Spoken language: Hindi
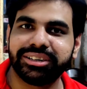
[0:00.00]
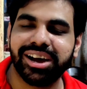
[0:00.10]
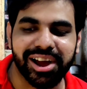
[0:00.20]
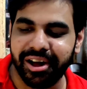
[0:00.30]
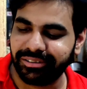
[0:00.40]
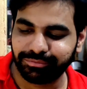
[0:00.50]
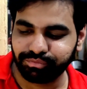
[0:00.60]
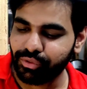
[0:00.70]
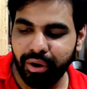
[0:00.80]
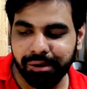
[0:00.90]
मज़ा आ
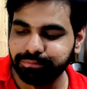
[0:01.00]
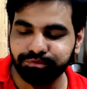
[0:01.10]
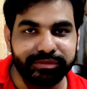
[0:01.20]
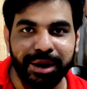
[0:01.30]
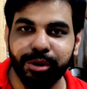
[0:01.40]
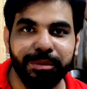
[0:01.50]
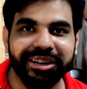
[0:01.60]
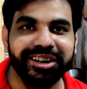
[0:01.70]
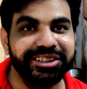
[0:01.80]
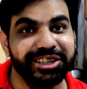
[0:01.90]
गया अमूल
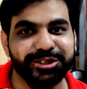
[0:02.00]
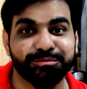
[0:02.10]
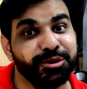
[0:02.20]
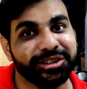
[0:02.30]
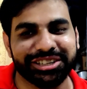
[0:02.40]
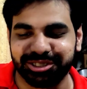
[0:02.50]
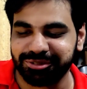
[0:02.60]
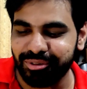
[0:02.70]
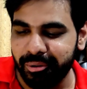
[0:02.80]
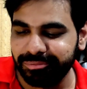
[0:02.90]
बट्टे का टेस्ट फुल टेस्ट